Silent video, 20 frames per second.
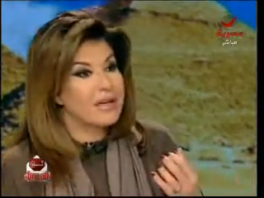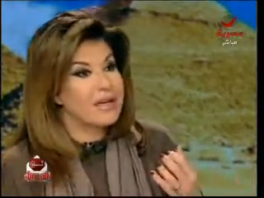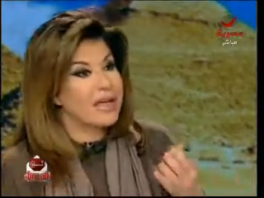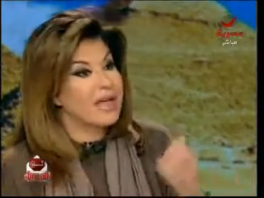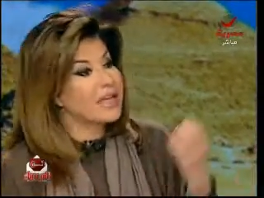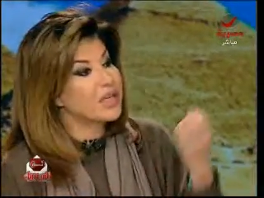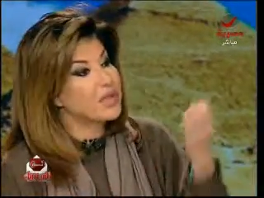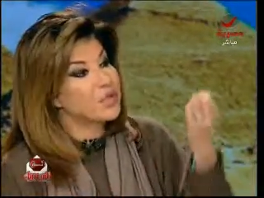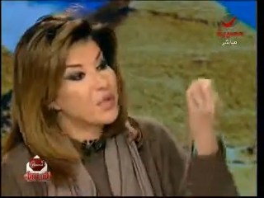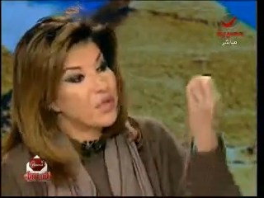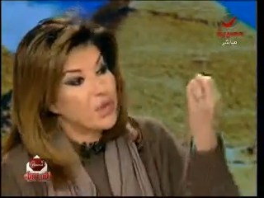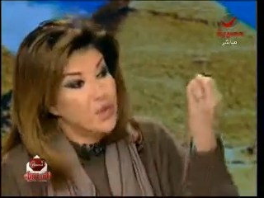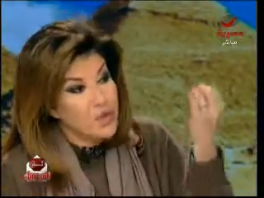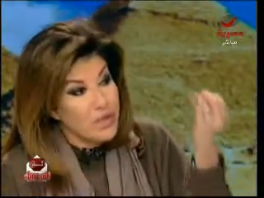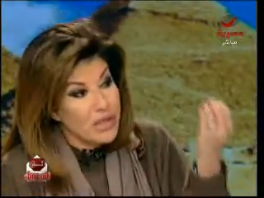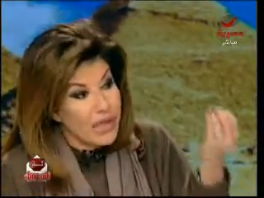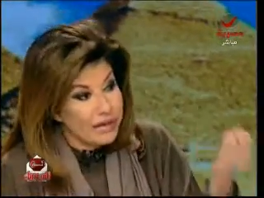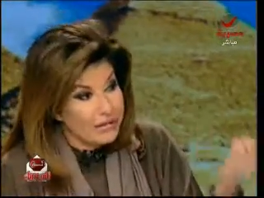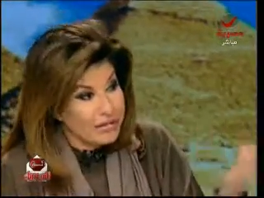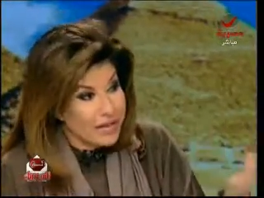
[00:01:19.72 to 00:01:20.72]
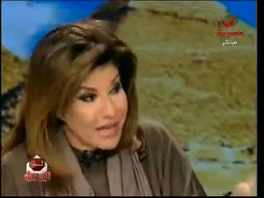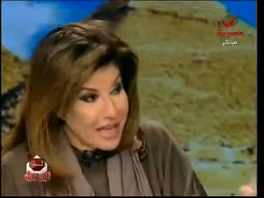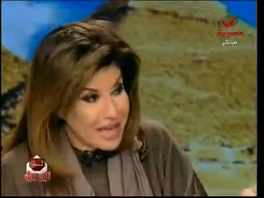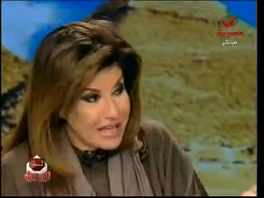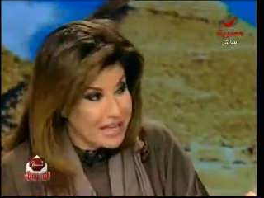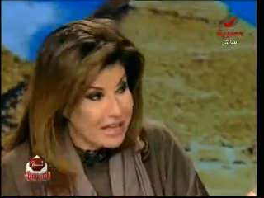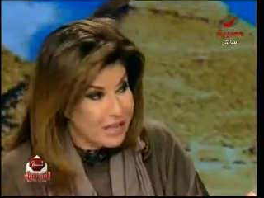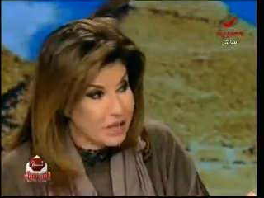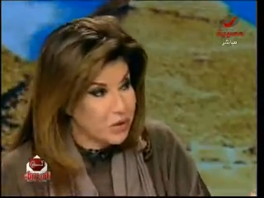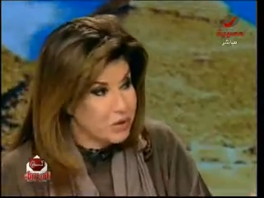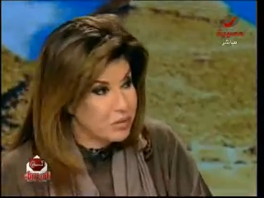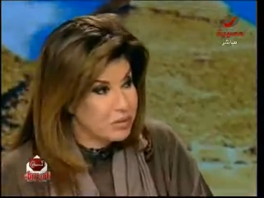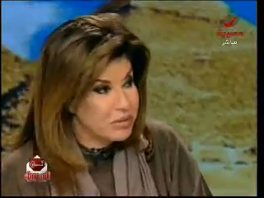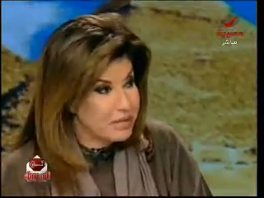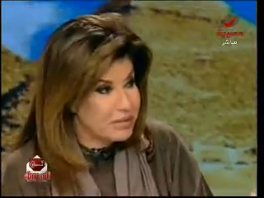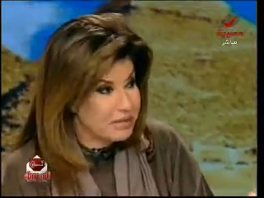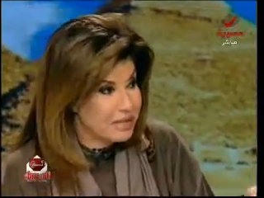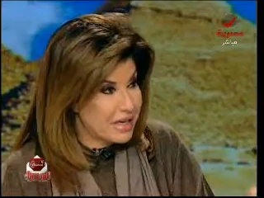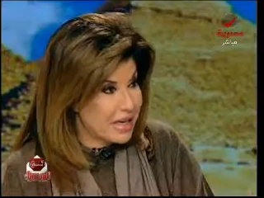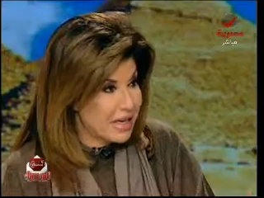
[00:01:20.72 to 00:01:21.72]
لكن وجودك في هذا اليوم
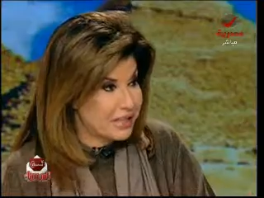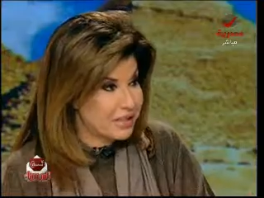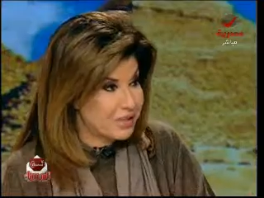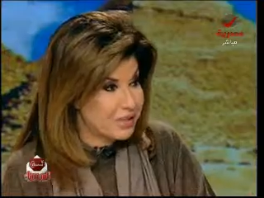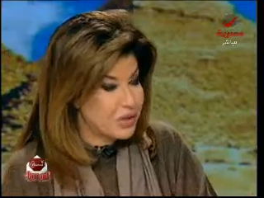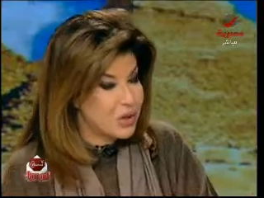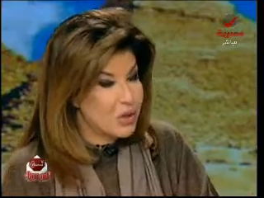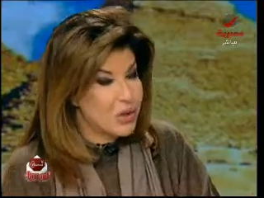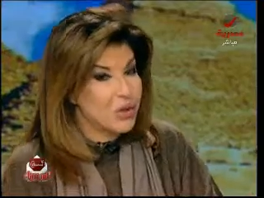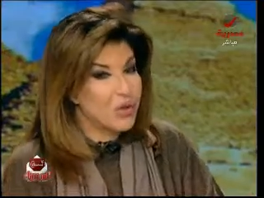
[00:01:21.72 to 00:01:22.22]
بالذات